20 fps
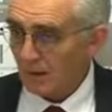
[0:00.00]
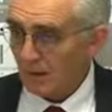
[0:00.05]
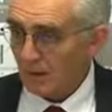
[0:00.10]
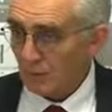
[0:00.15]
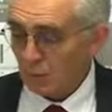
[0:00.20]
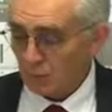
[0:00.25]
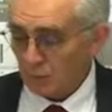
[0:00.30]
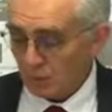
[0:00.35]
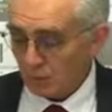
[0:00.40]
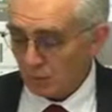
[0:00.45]

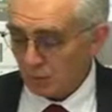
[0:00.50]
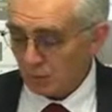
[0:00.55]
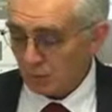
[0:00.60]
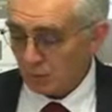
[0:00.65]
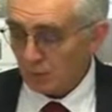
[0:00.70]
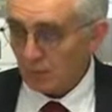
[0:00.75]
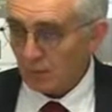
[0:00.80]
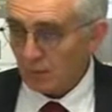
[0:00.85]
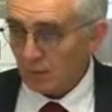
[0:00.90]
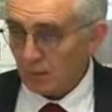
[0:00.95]
los años que
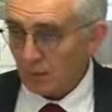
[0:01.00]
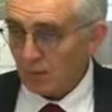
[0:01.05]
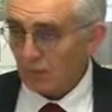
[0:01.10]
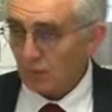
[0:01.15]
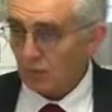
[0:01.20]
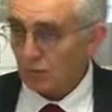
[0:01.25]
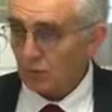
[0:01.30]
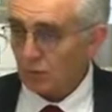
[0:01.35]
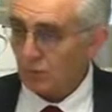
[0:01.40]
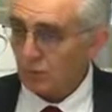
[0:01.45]
ha funcionado,
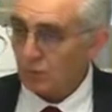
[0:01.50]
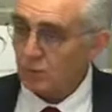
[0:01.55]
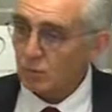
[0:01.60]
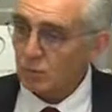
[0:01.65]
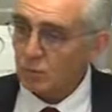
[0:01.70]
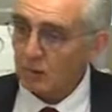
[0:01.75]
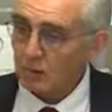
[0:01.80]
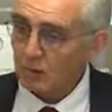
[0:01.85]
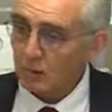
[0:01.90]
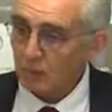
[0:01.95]
los años que
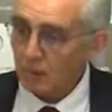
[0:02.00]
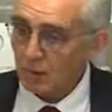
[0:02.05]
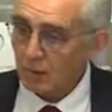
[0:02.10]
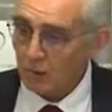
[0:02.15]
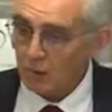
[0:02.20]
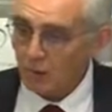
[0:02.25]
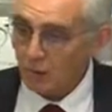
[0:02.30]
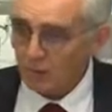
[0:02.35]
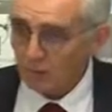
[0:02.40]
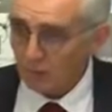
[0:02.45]
hemos salido
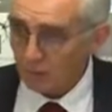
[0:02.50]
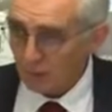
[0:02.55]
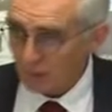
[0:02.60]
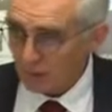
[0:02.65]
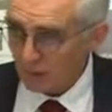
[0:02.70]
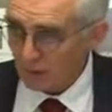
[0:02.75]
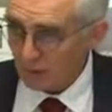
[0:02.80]
a foros